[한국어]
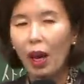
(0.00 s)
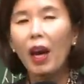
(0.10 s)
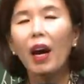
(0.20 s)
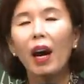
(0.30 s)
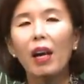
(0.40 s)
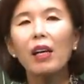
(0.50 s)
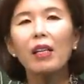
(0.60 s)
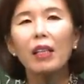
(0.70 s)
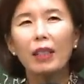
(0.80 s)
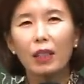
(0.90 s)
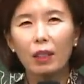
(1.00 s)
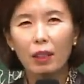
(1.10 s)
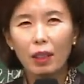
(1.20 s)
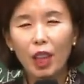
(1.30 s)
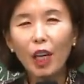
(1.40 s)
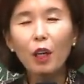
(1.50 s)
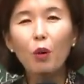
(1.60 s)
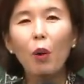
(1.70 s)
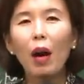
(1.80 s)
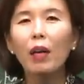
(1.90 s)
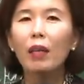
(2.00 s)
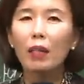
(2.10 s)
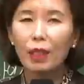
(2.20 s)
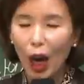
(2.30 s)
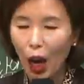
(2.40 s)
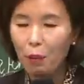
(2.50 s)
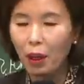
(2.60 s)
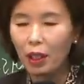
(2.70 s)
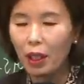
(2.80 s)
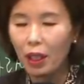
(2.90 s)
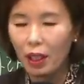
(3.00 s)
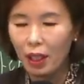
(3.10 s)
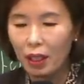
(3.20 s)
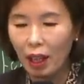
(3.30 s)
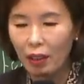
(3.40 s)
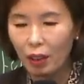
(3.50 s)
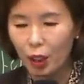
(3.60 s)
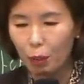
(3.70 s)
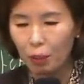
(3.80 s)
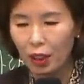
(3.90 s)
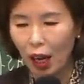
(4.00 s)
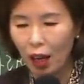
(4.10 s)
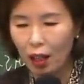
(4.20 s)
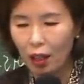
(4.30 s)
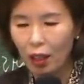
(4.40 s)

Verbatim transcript: 해야 할 책임과 사명이 있다는 것입니다.